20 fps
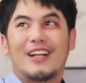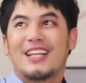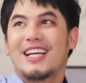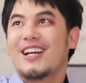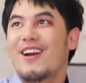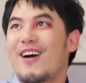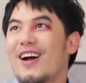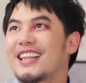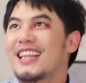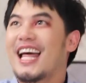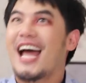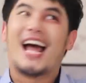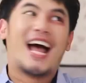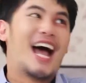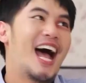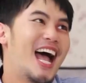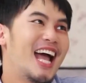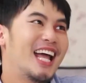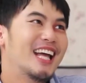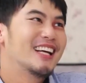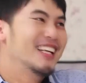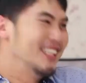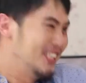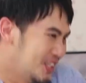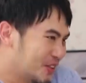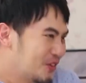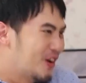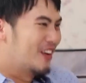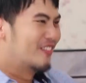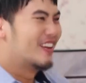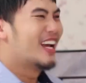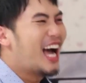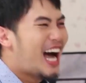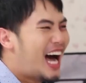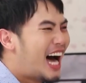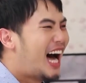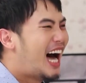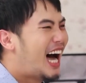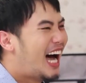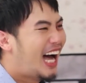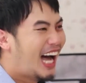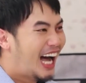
ที่หน่อยแต่งให้สวยไหมคะ